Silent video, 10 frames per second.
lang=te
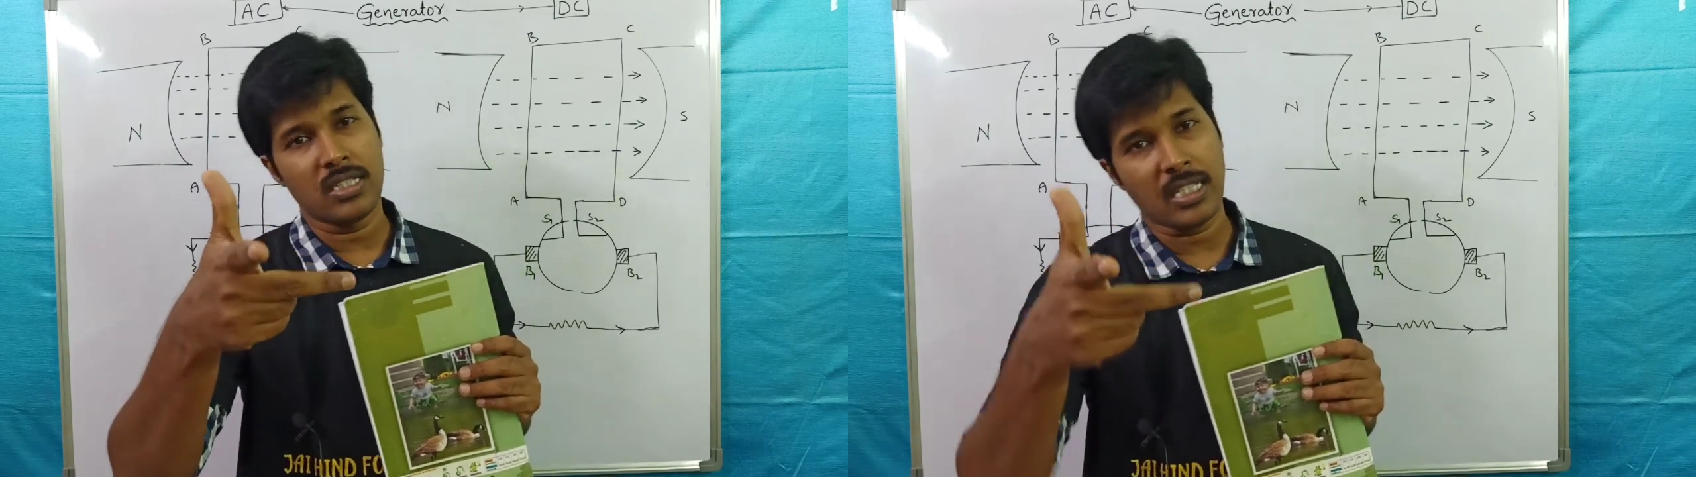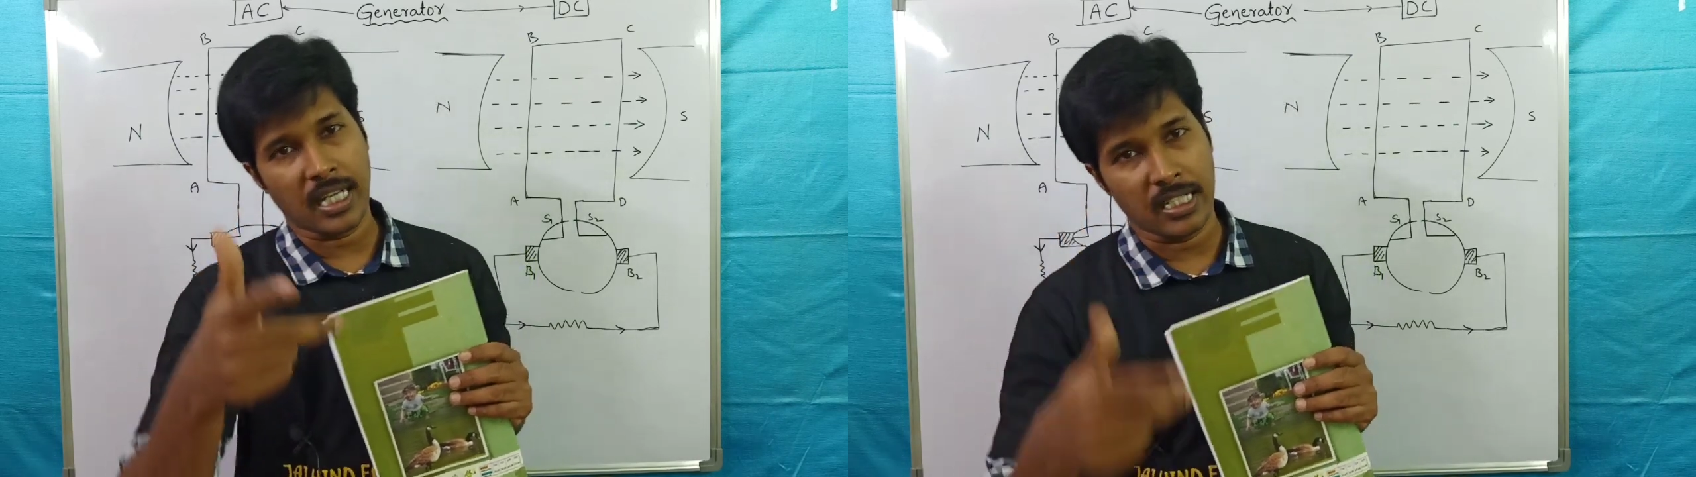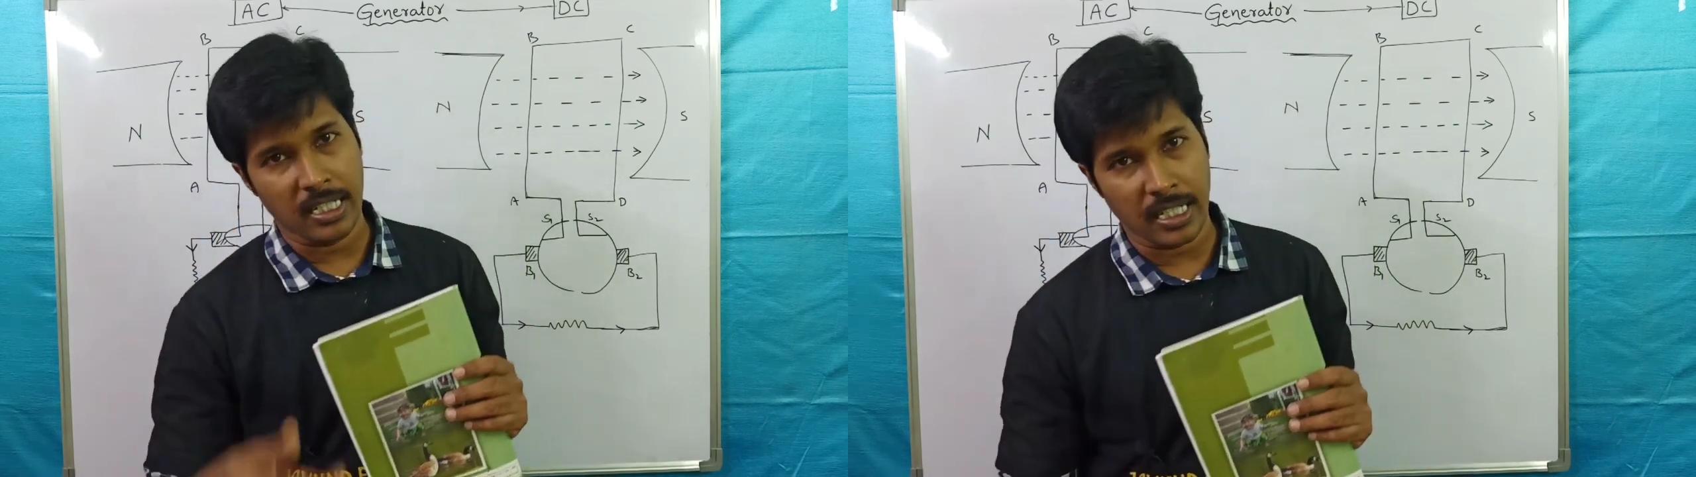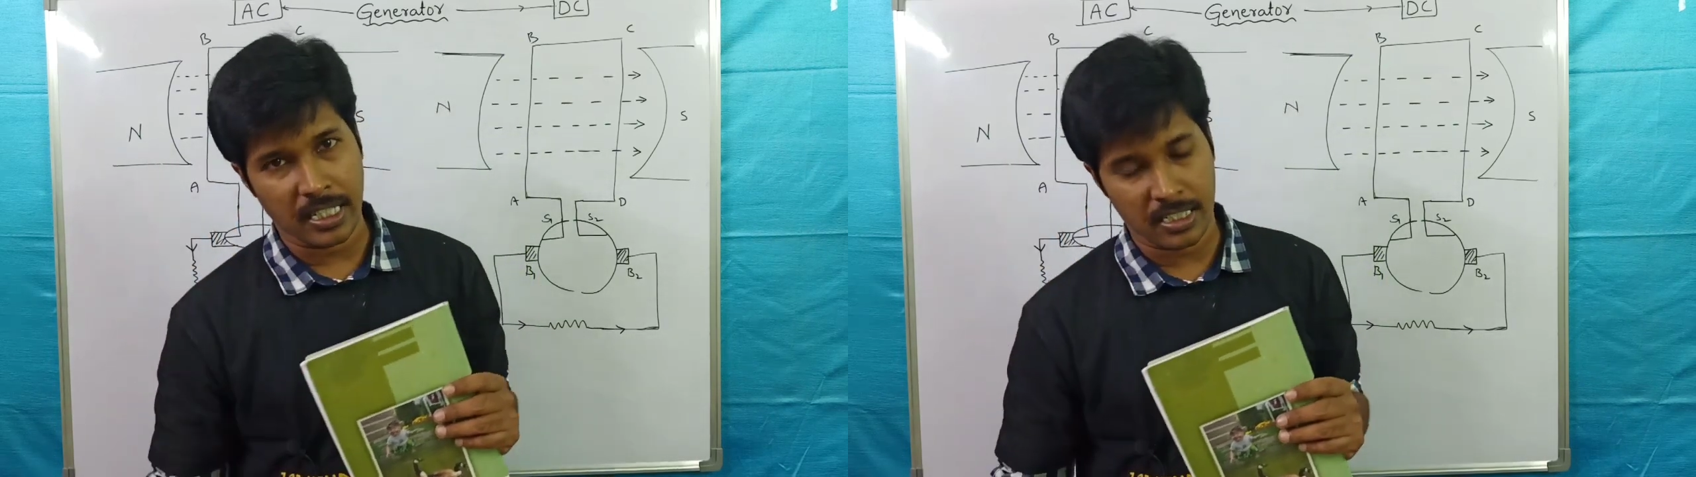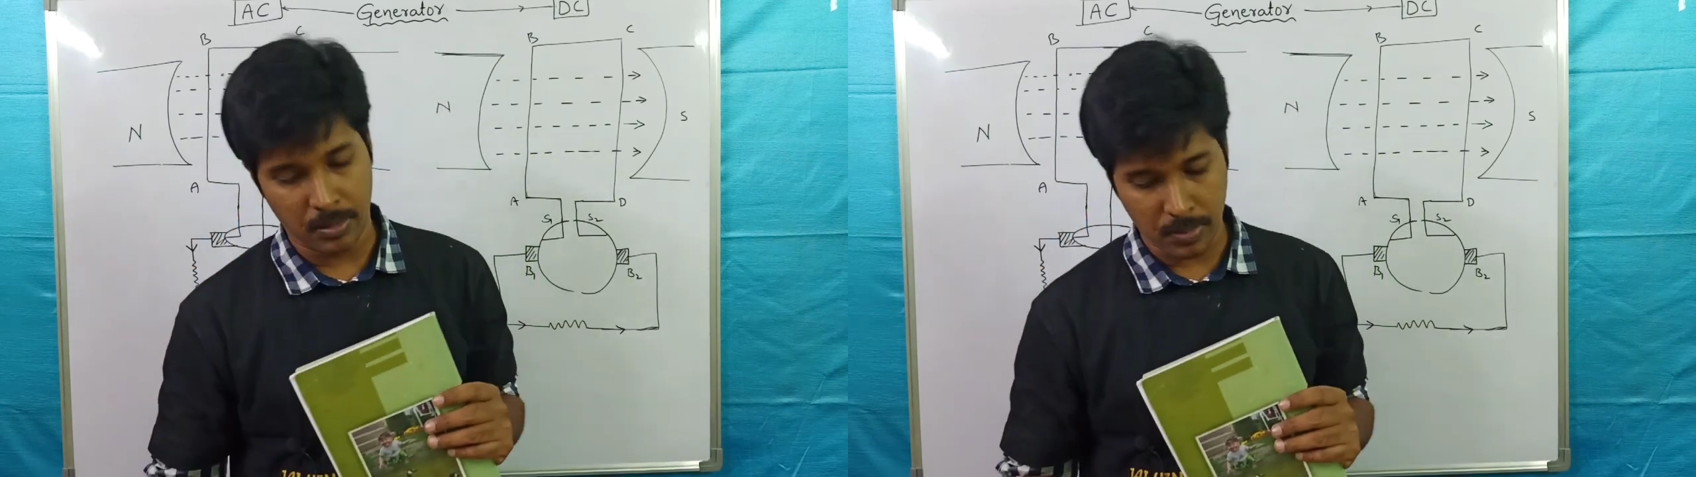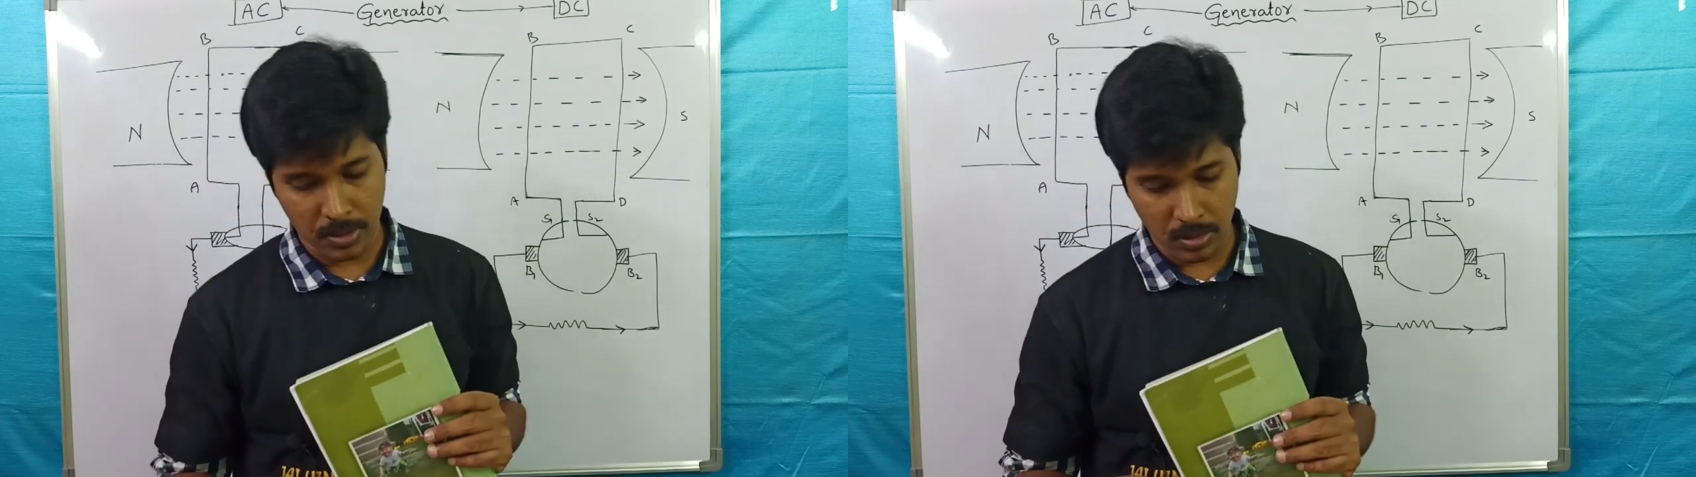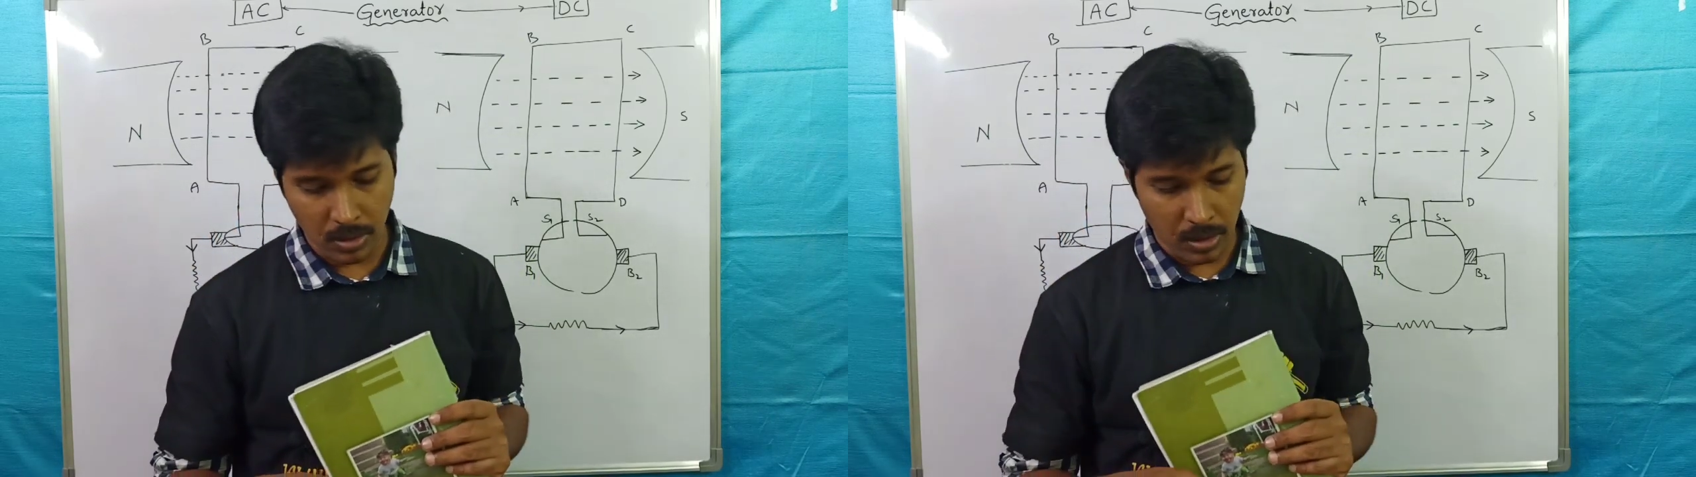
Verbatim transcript: చేసి కరెంట్ డైరెక్షన్ చెప్పచ్చు